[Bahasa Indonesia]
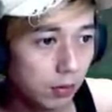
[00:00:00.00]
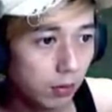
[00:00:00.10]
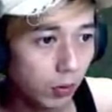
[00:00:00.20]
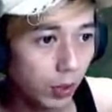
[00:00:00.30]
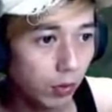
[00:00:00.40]

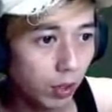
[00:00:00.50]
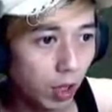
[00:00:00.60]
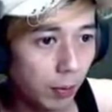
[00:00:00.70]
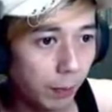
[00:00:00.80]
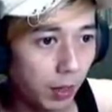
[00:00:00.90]
oke oke nggak
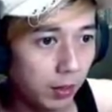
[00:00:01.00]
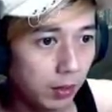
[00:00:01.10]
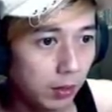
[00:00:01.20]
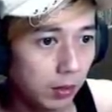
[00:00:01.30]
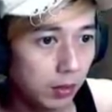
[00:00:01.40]
apa-apa
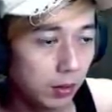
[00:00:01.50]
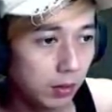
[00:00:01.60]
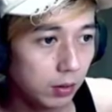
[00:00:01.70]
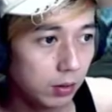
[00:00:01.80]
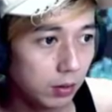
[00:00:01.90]

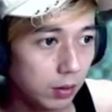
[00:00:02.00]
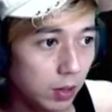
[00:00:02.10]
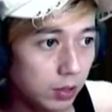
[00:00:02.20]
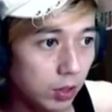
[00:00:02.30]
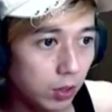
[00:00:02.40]
kita
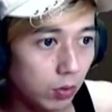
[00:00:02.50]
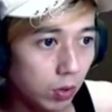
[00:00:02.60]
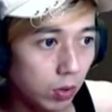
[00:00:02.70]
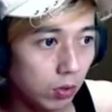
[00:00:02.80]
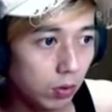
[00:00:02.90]
kesini dulu
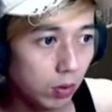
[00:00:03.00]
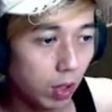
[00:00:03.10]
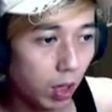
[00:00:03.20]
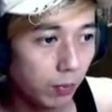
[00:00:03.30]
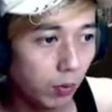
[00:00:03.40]

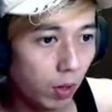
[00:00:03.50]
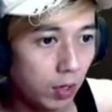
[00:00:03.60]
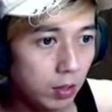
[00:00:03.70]
ambil uang